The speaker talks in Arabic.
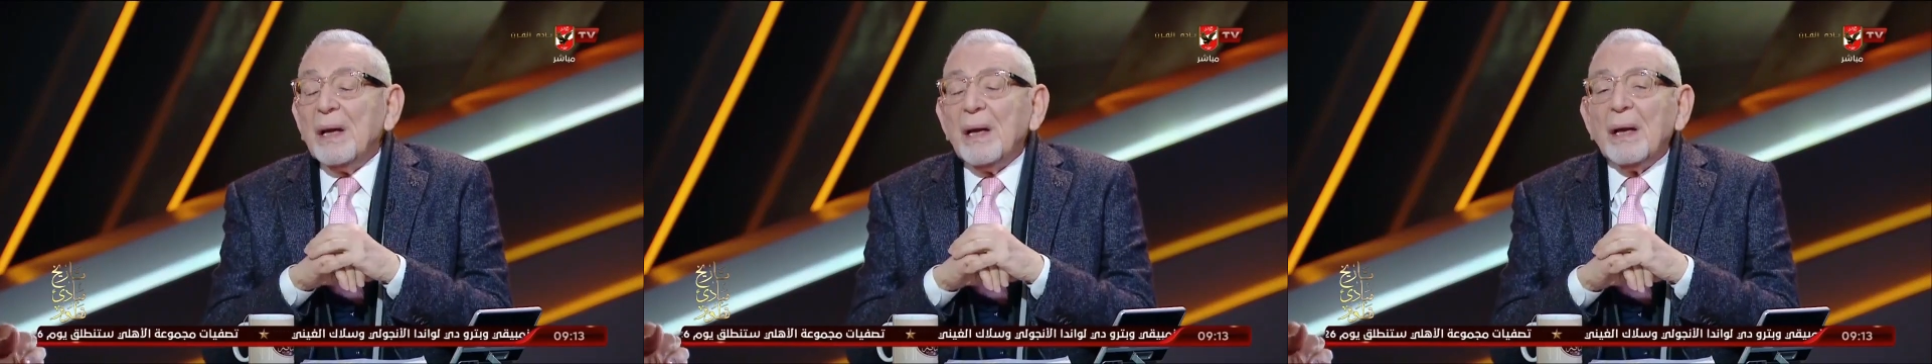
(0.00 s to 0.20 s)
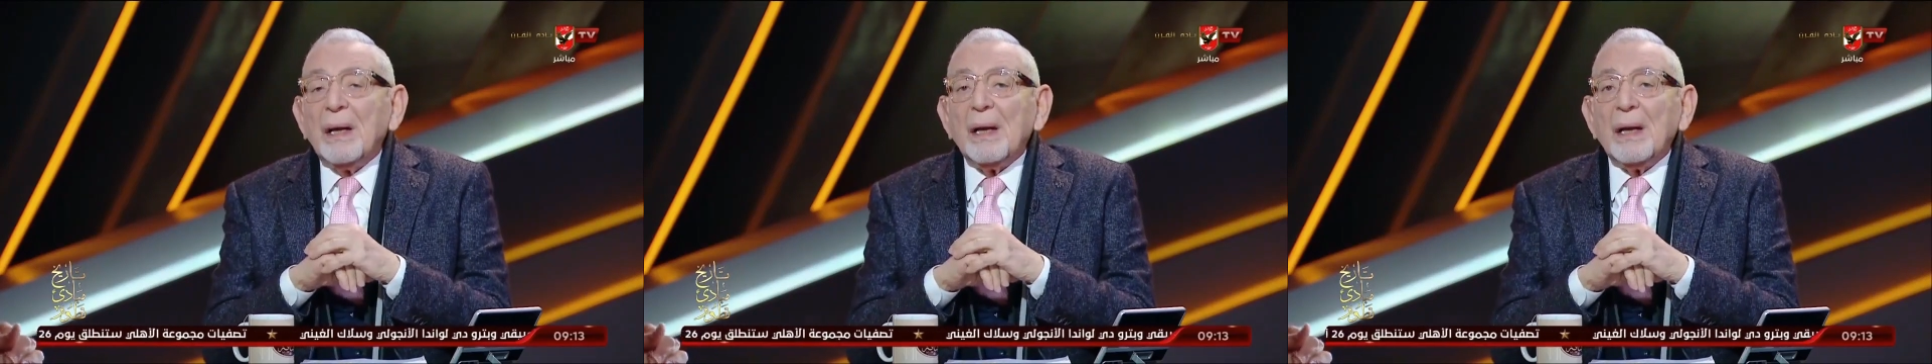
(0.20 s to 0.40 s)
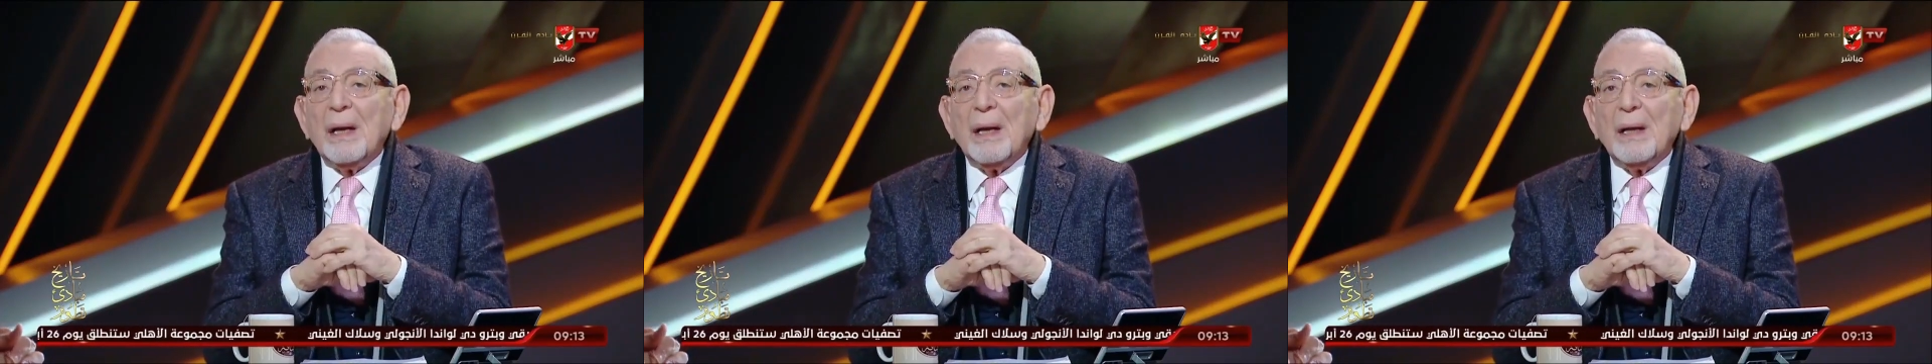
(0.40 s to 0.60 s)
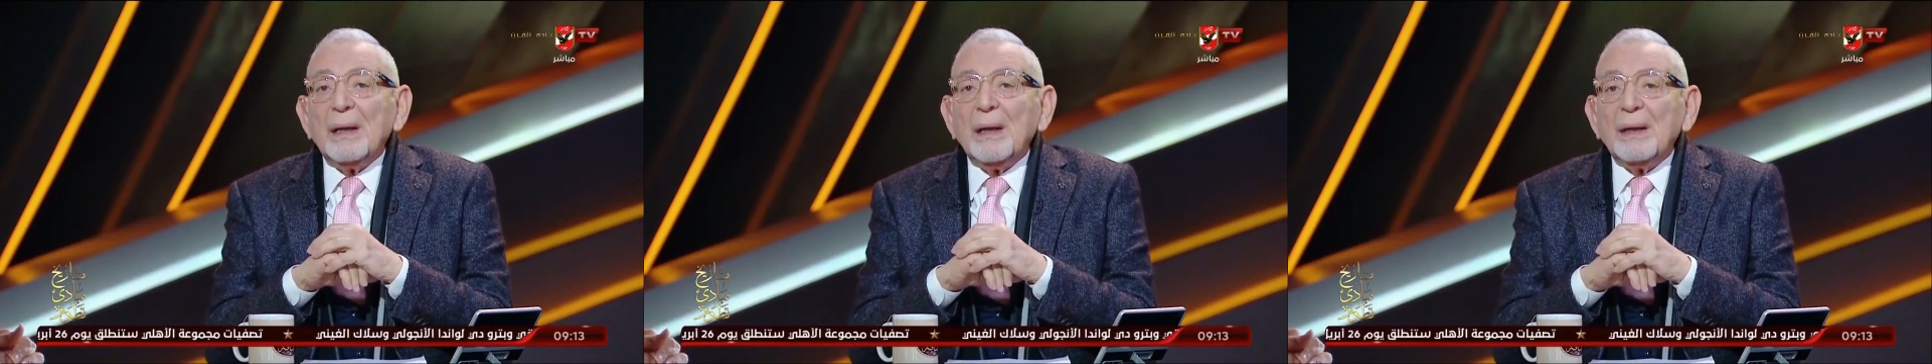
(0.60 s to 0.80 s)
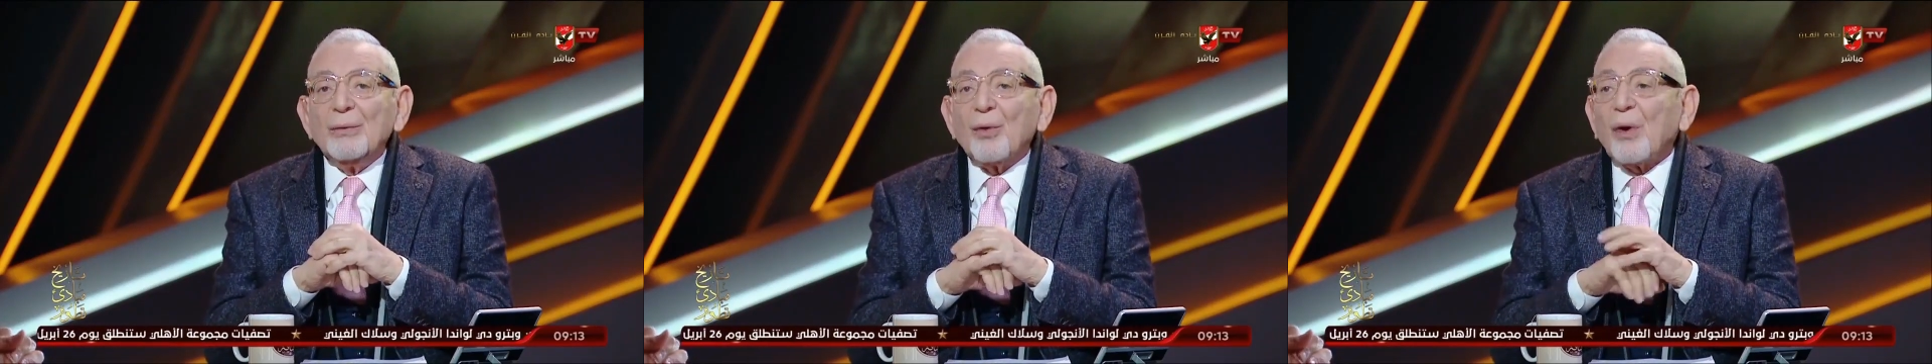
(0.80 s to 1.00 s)
آه،
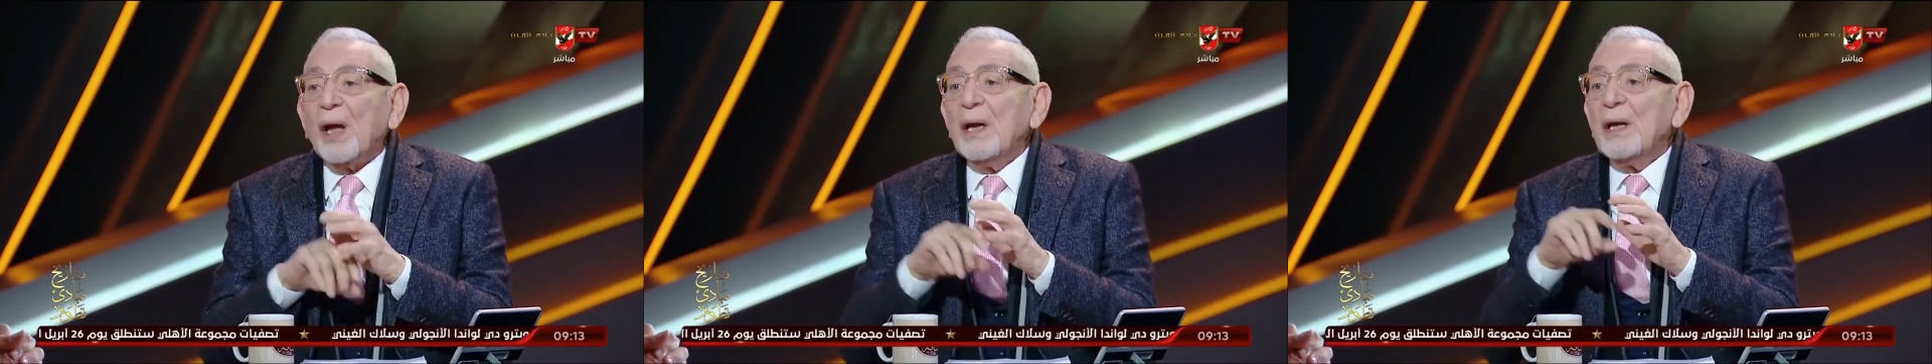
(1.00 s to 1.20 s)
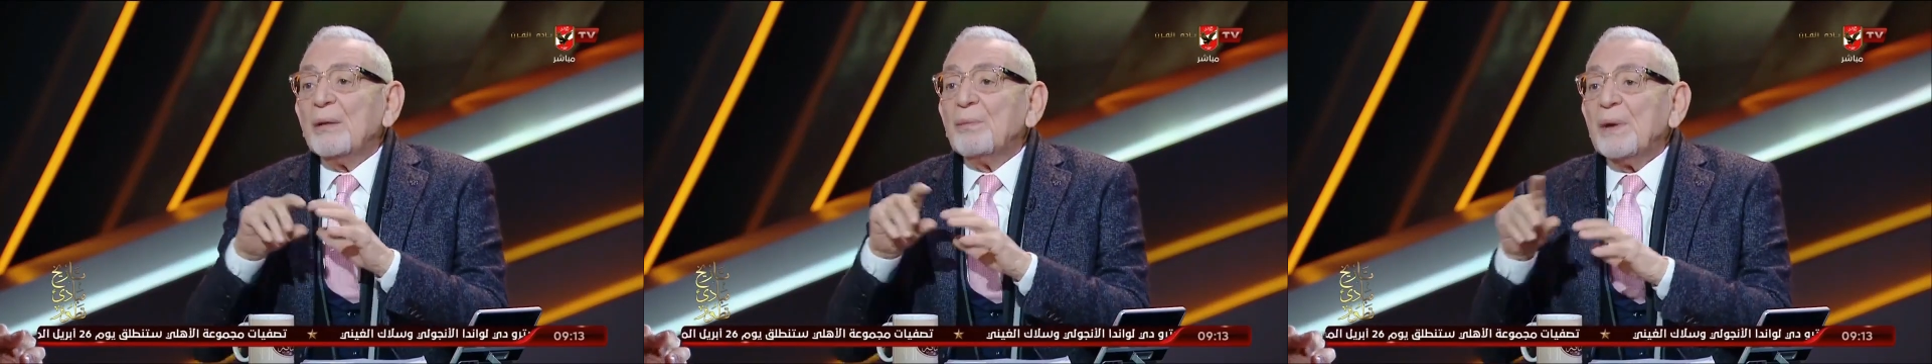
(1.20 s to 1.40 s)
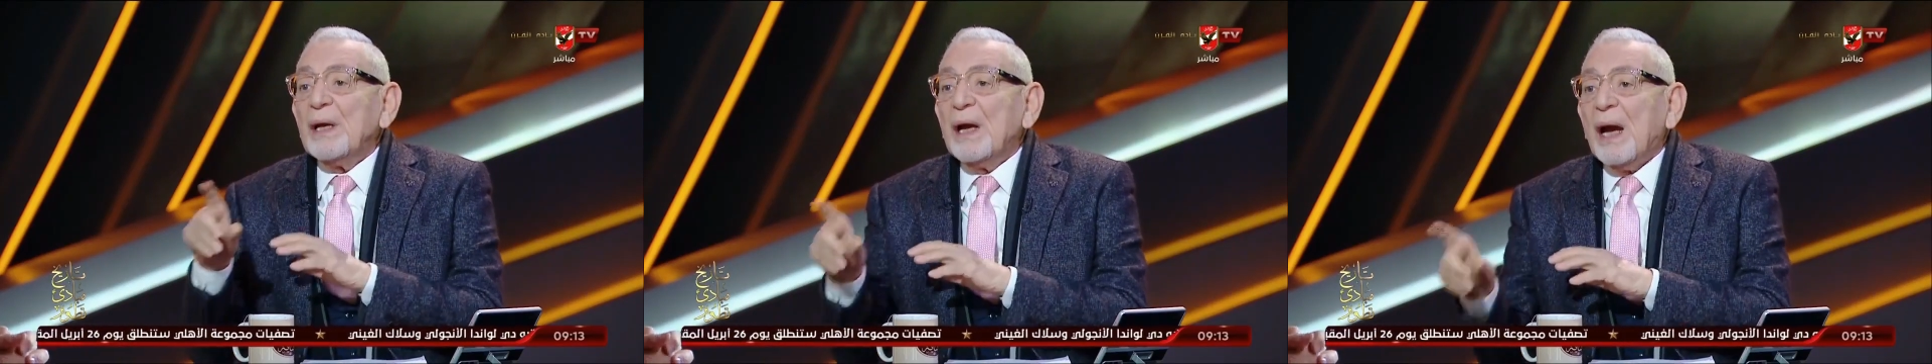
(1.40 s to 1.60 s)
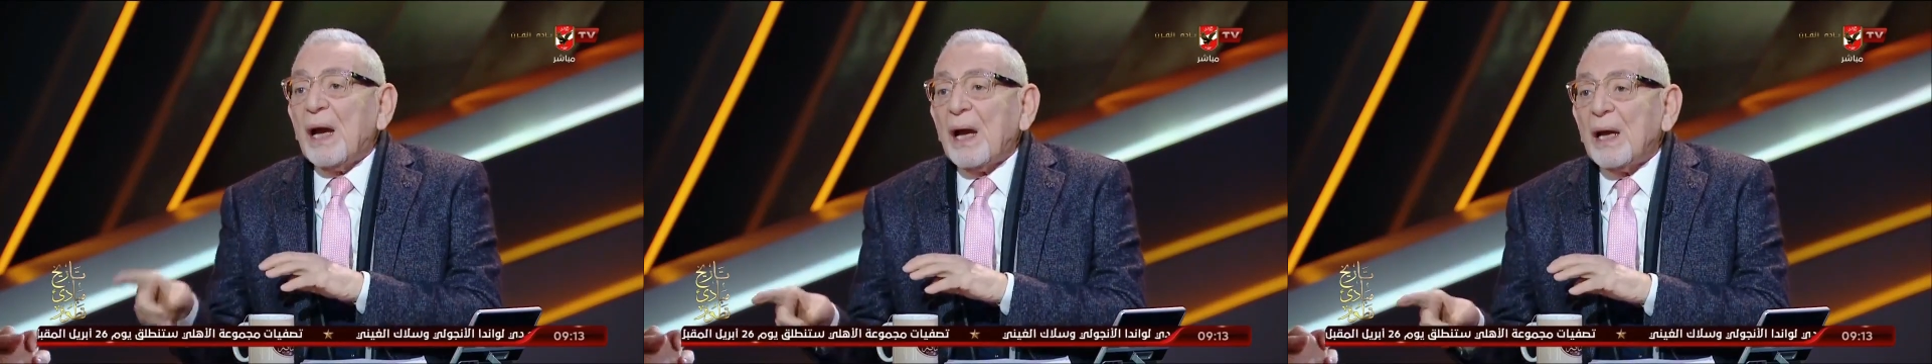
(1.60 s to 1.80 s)
يقلد به